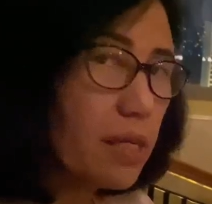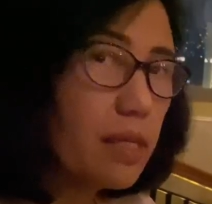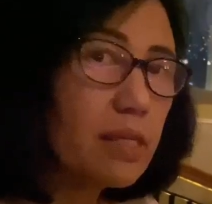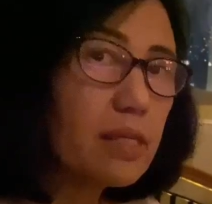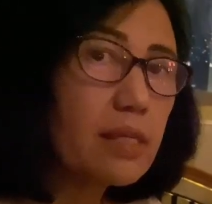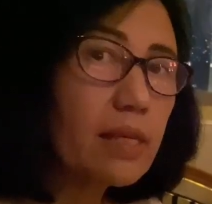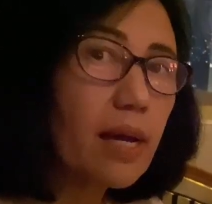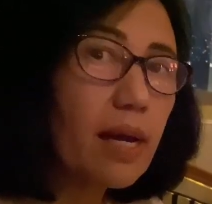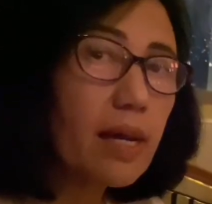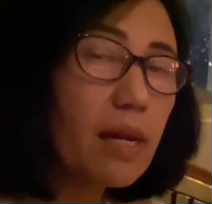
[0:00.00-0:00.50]

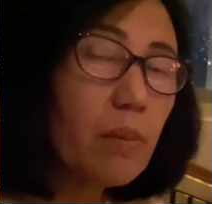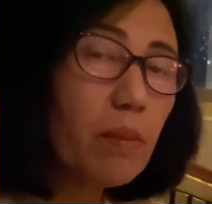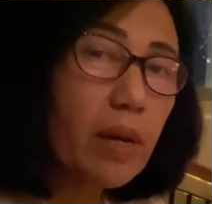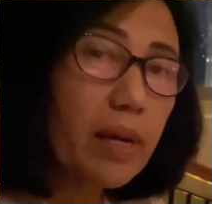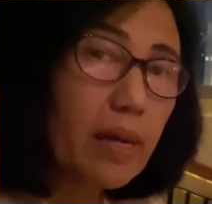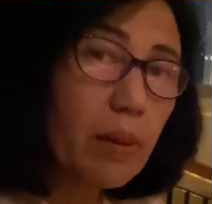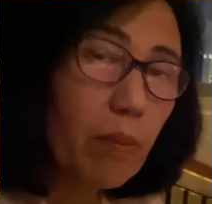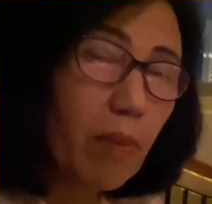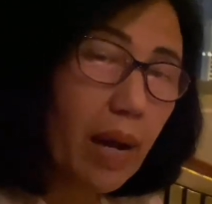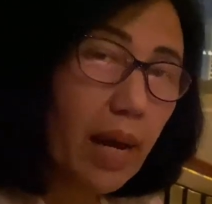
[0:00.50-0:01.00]
Sekarang
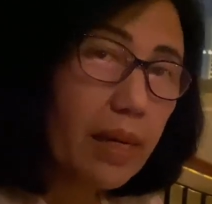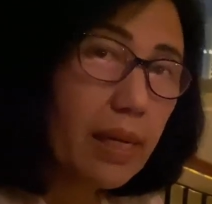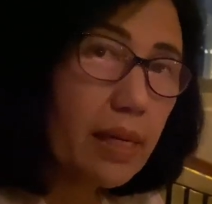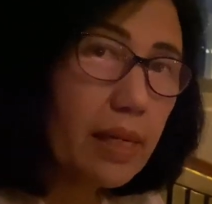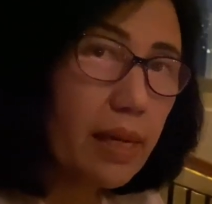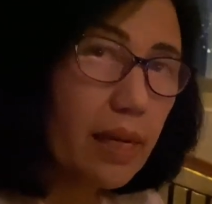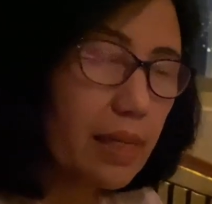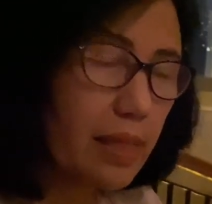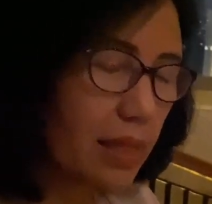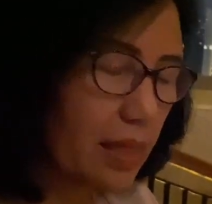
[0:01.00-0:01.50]
bagaimana
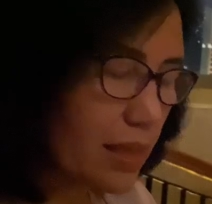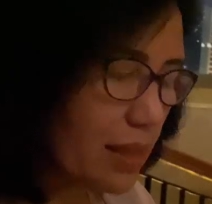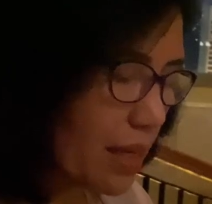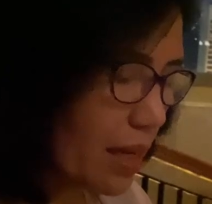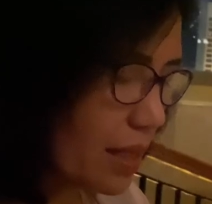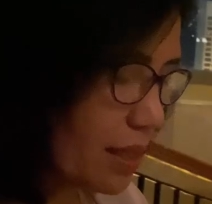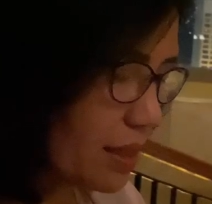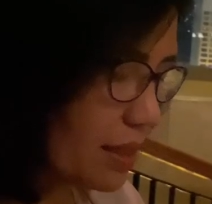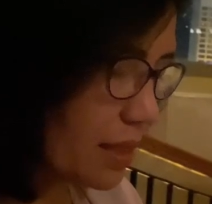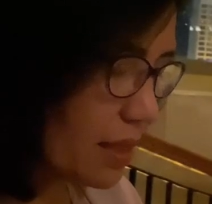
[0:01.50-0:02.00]
dengan
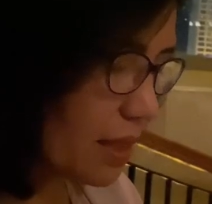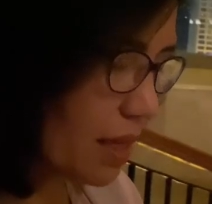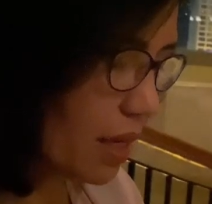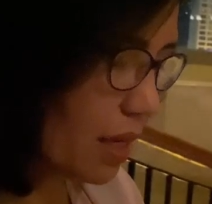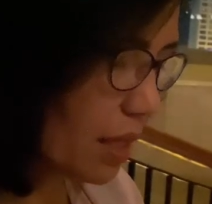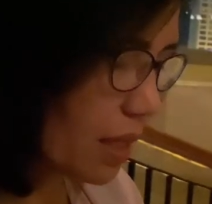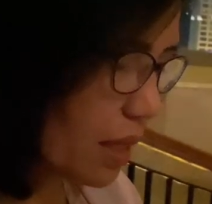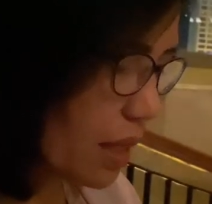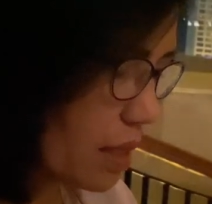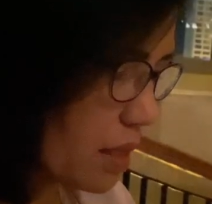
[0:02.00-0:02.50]
kita yang
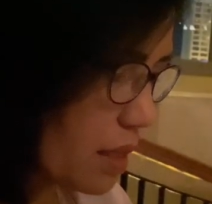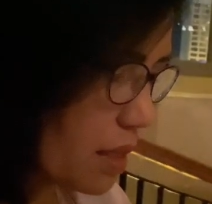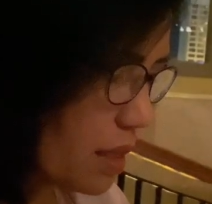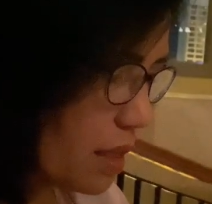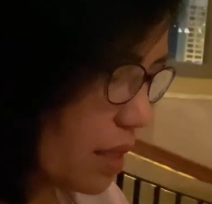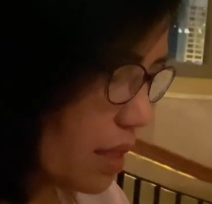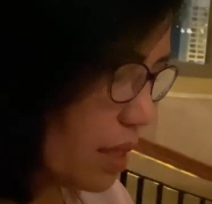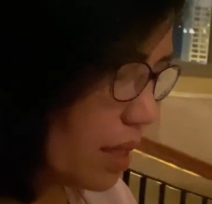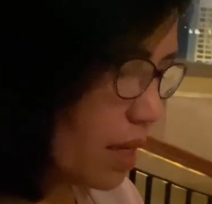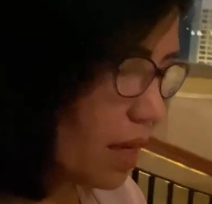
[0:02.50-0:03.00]
ditinggalkan?
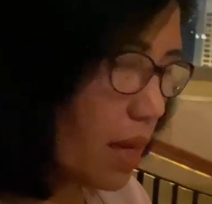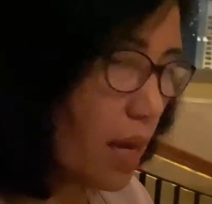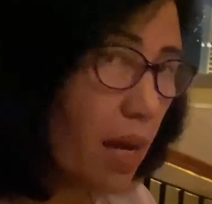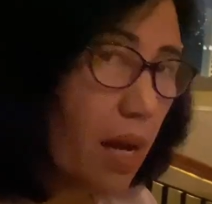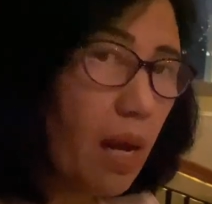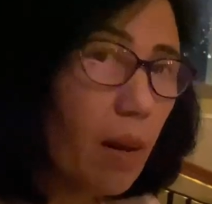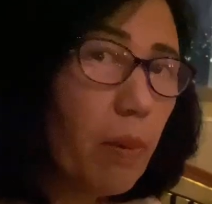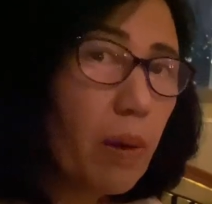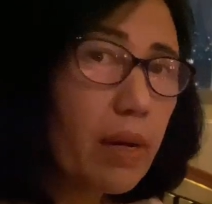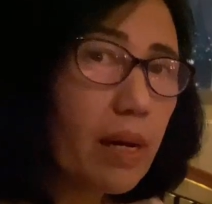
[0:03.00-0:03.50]

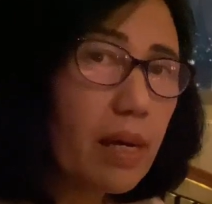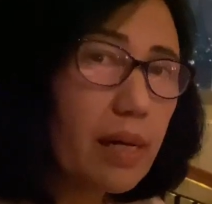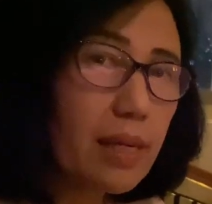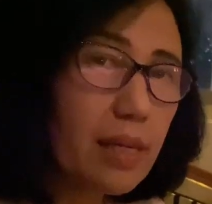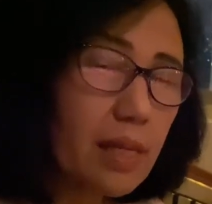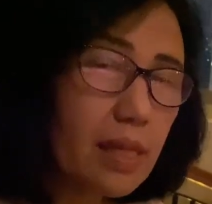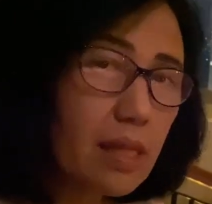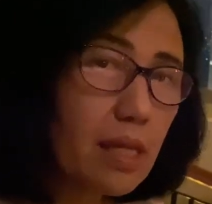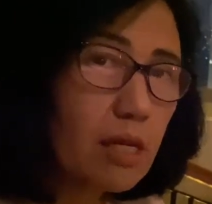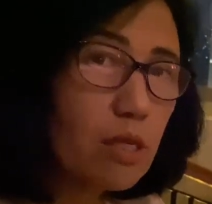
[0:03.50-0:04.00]
Apakah
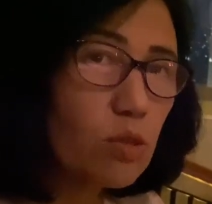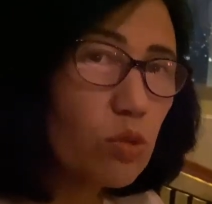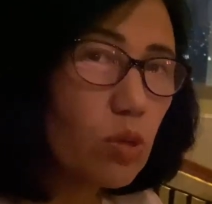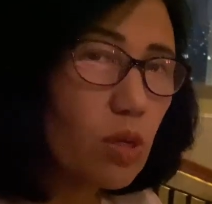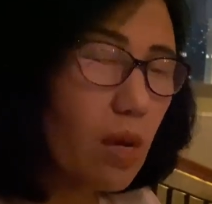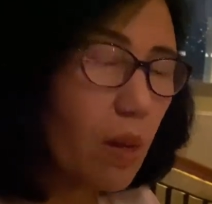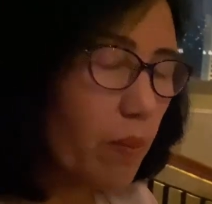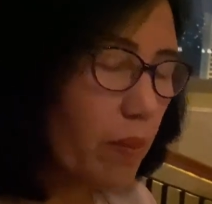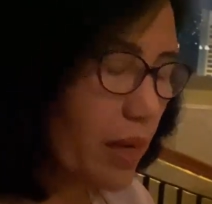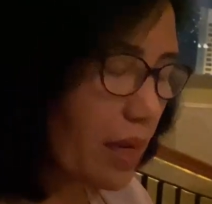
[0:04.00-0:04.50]
kita
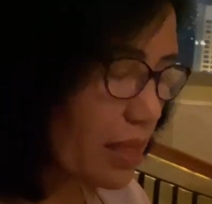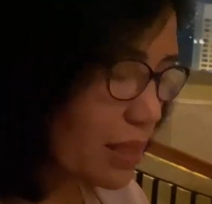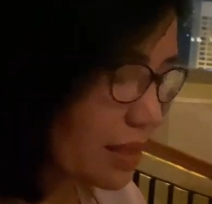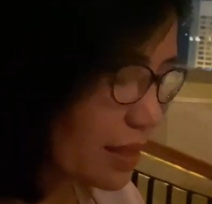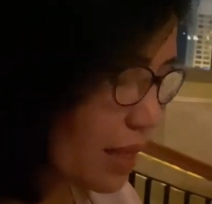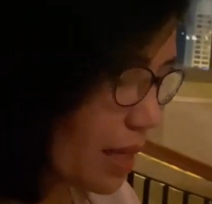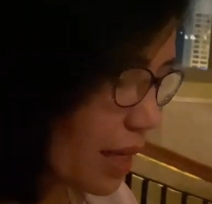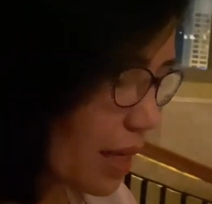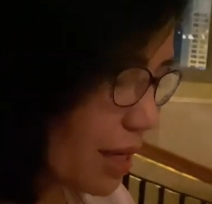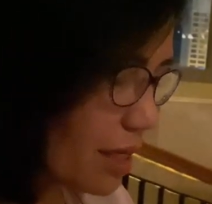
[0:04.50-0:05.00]
juga
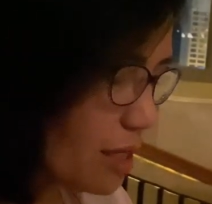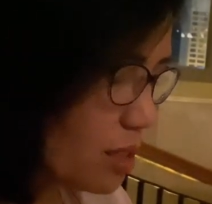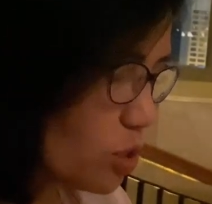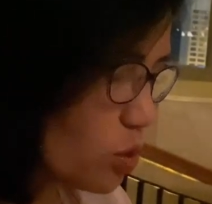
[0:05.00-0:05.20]
merasakan